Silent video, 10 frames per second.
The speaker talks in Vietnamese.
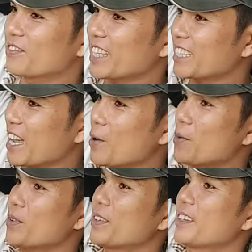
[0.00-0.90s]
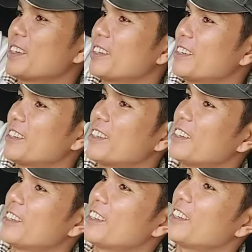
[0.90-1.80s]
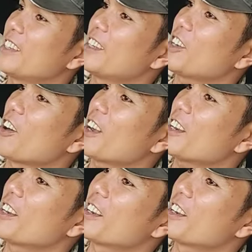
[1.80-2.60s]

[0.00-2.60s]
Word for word: mạch chậu lên đến ngọn